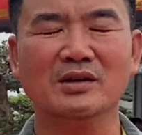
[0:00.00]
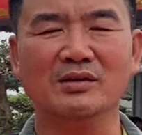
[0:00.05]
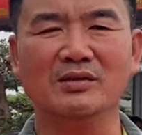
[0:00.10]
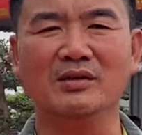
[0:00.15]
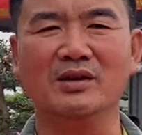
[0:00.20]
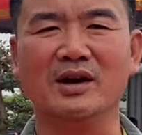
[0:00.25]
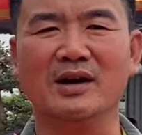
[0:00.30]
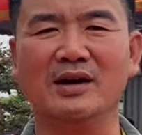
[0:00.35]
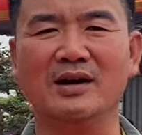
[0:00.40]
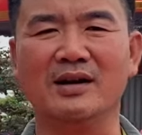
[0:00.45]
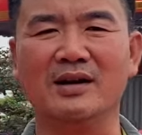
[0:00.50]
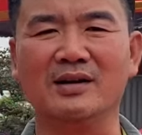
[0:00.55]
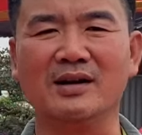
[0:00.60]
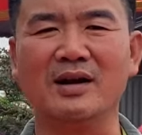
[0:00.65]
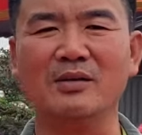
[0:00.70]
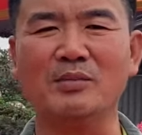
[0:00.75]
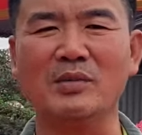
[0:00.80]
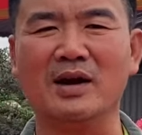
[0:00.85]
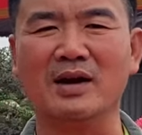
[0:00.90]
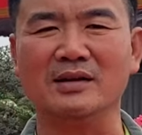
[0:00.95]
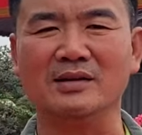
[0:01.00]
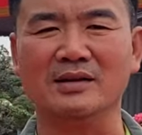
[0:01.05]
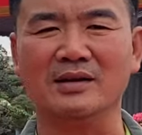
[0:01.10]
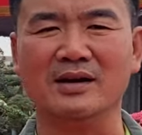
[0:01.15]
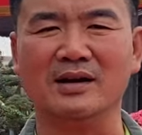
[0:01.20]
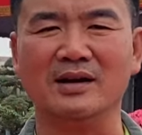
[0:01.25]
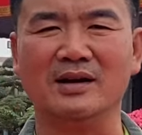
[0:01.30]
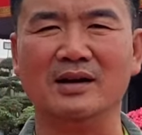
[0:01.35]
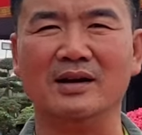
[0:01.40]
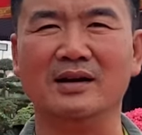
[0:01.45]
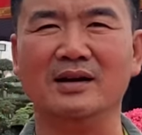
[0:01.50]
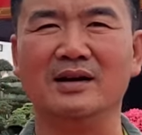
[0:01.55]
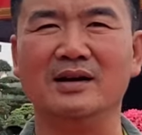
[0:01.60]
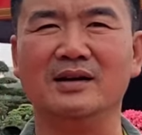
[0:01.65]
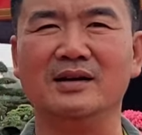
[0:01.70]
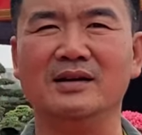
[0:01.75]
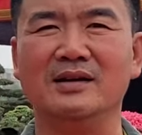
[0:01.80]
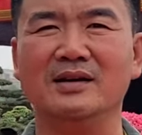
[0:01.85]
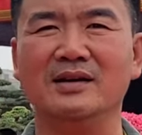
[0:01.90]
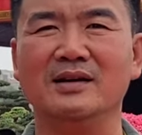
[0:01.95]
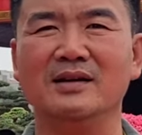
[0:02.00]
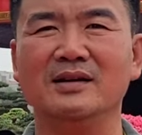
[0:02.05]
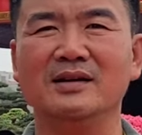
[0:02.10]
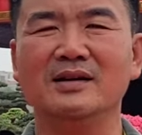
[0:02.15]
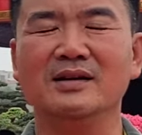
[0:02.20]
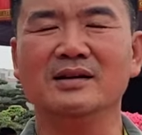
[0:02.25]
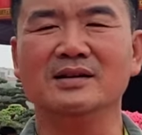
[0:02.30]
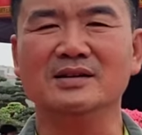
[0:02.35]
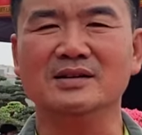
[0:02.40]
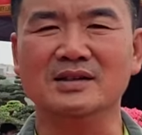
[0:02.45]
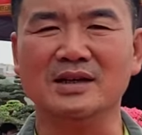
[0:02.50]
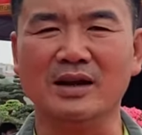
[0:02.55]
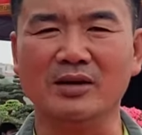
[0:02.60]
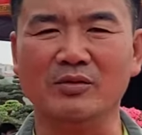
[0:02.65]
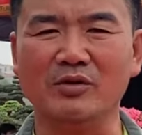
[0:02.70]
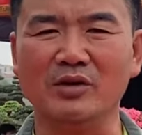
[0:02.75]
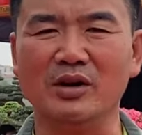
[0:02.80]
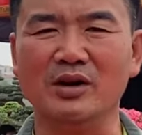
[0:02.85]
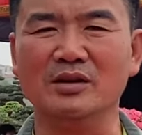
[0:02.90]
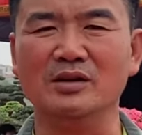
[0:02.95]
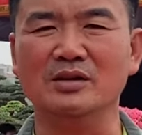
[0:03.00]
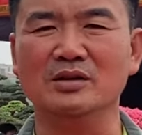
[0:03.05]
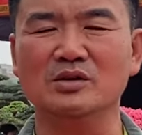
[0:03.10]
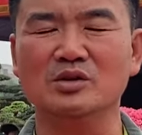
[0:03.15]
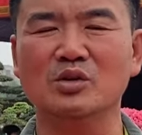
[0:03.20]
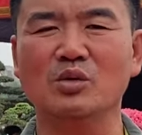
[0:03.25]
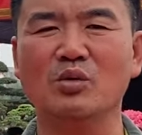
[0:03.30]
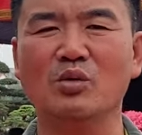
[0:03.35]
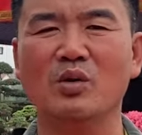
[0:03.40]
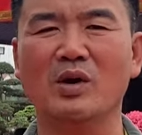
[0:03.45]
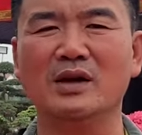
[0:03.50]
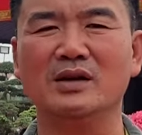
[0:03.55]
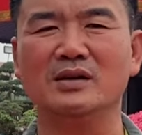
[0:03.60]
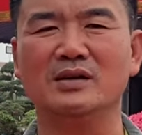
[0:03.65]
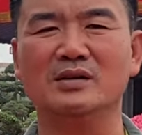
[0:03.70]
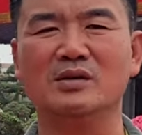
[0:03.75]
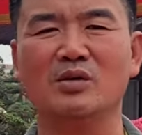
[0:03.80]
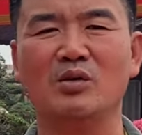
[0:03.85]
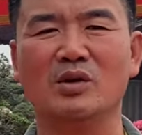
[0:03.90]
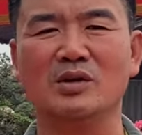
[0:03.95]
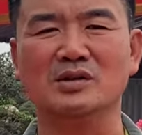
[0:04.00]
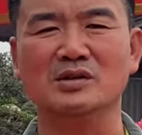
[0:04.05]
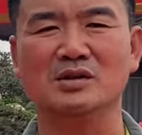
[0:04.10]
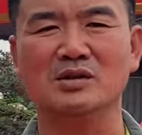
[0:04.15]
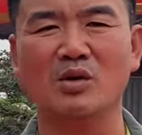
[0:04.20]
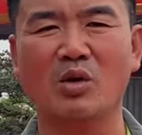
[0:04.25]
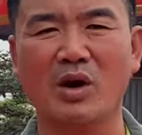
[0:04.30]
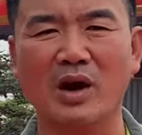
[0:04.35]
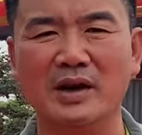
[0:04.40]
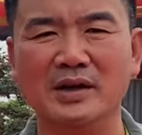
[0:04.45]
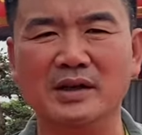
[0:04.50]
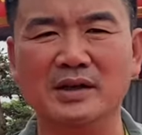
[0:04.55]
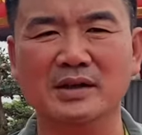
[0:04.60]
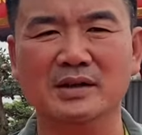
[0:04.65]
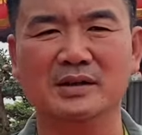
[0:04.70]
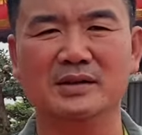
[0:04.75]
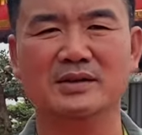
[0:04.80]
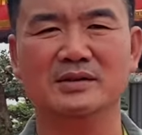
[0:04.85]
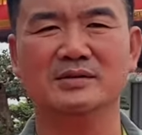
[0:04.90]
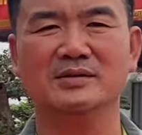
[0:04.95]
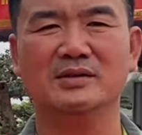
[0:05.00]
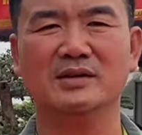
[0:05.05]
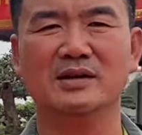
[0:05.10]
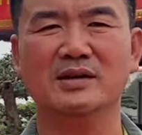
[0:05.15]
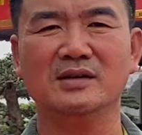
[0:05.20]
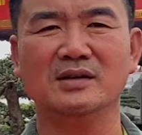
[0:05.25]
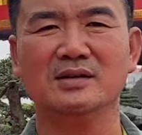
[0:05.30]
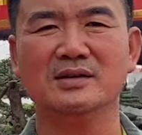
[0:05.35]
và các bạn nhà vườn xung quanh của xứ đoài. Vâng.